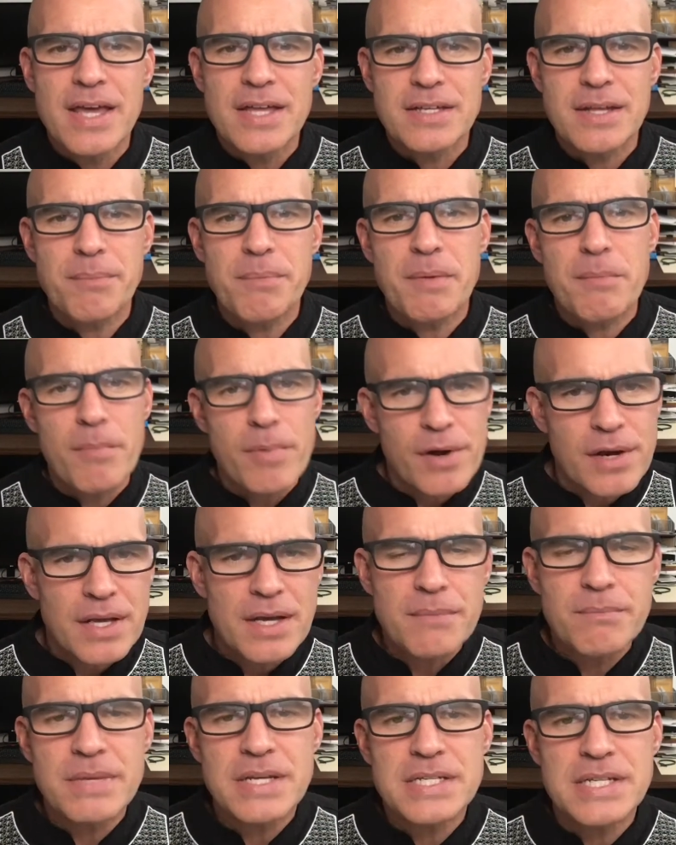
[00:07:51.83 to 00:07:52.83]
Tapi
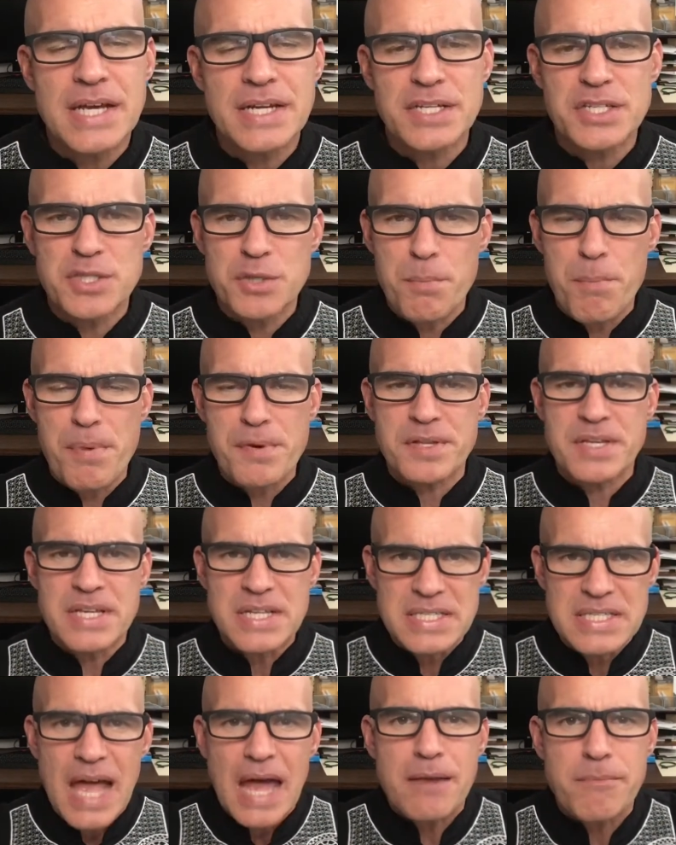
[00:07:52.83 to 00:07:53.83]
mereka menjadi
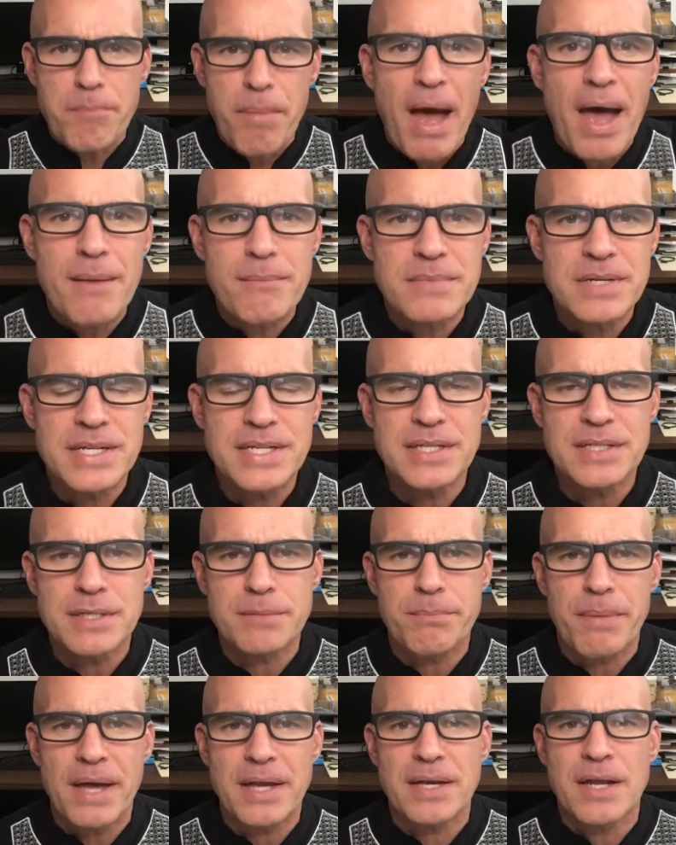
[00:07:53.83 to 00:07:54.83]
seperti satpam di
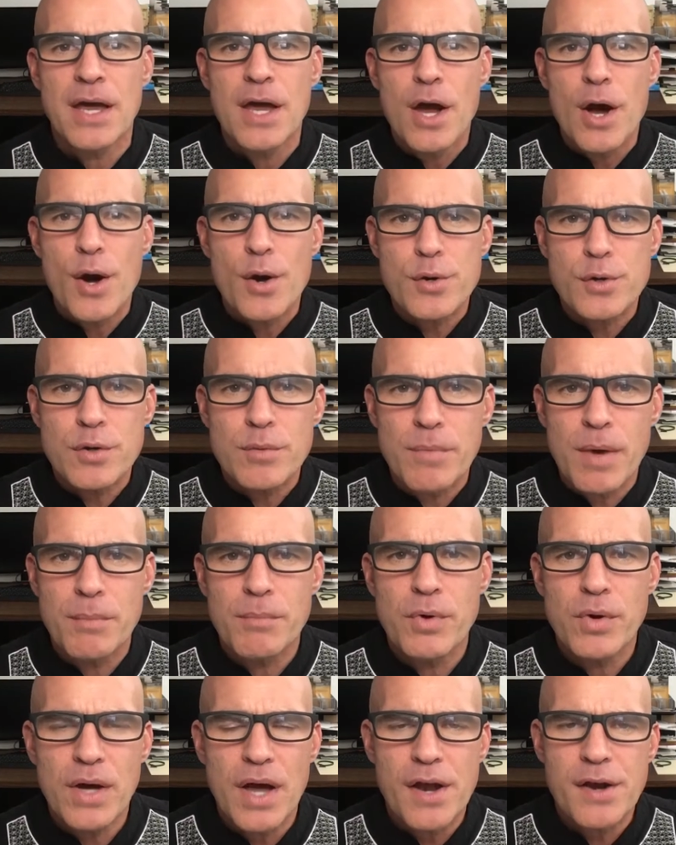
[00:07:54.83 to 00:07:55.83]
depan
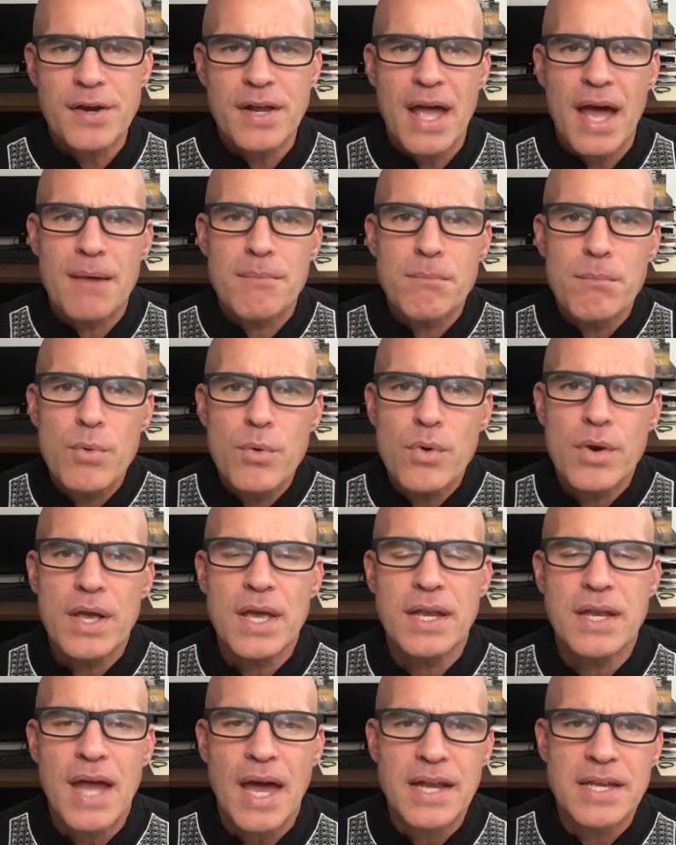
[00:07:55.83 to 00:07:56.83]
rumahmu karena nggak
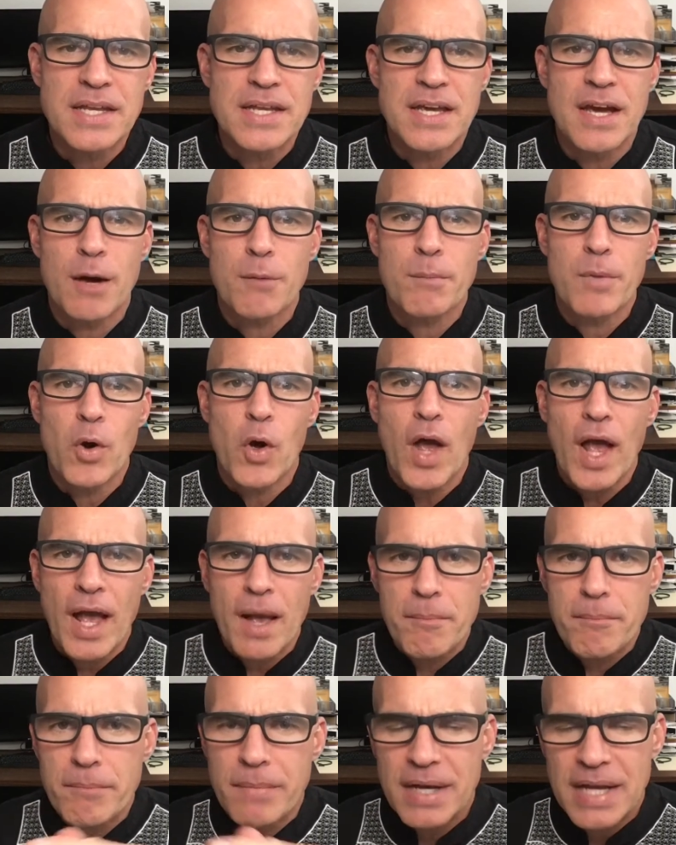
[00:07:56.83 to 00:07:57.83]
mungkin ada yang
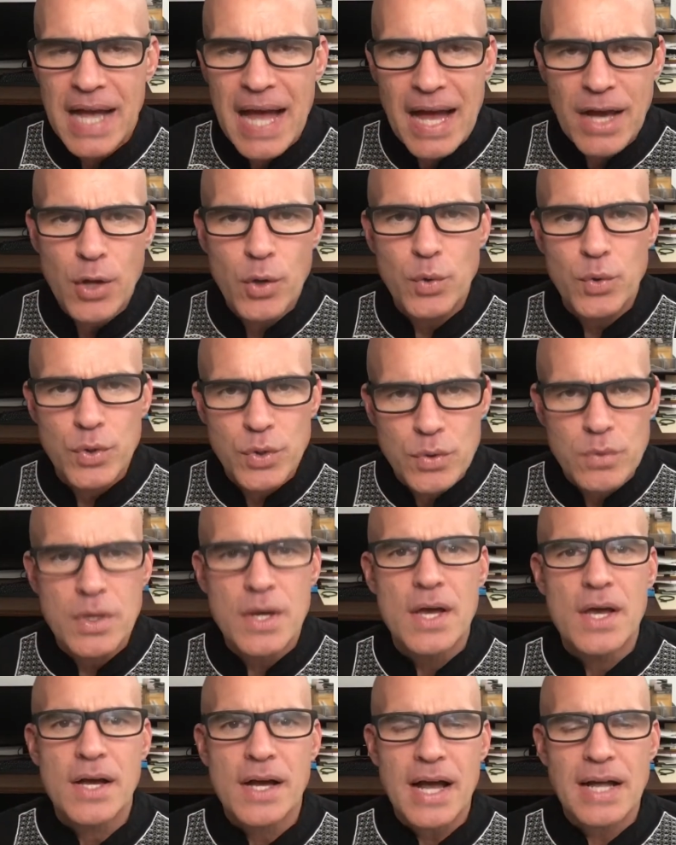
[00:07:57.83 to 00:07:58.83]
mengganggu you
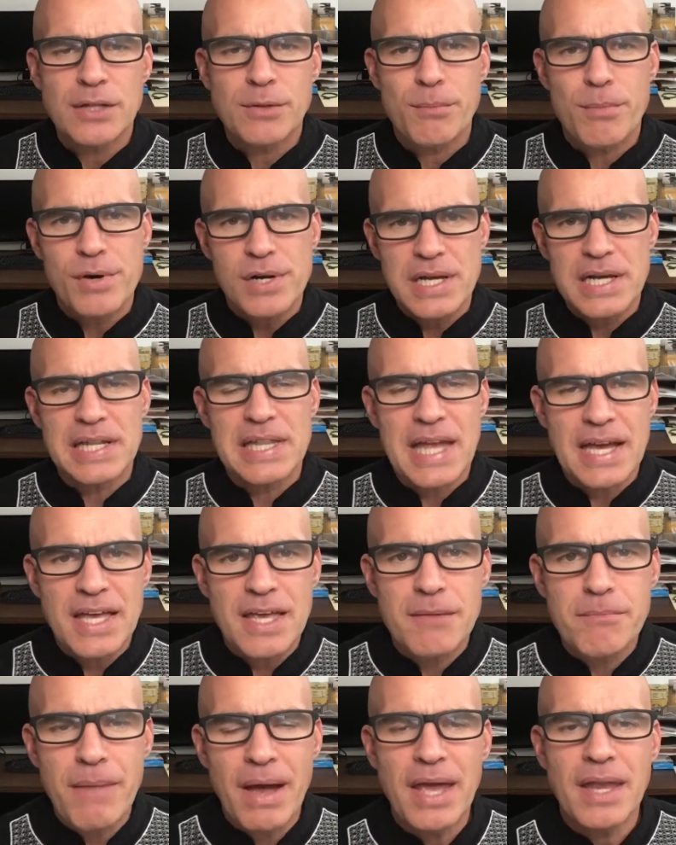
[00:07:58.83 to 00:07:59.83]
kalau mereka
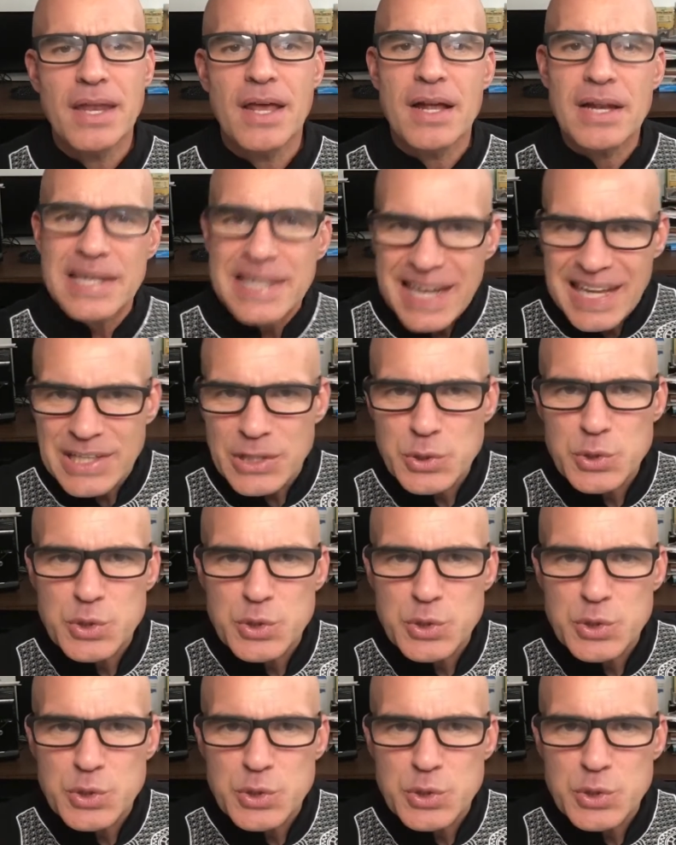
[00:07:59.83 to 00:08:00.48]
lagi main. Lalu